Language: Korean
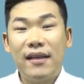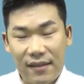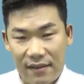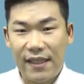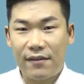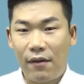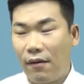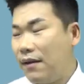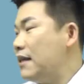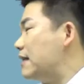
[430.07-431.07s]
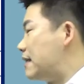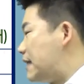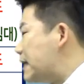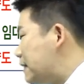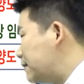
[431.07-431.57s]
그래서
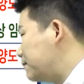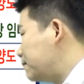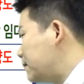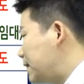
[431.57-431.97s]
지금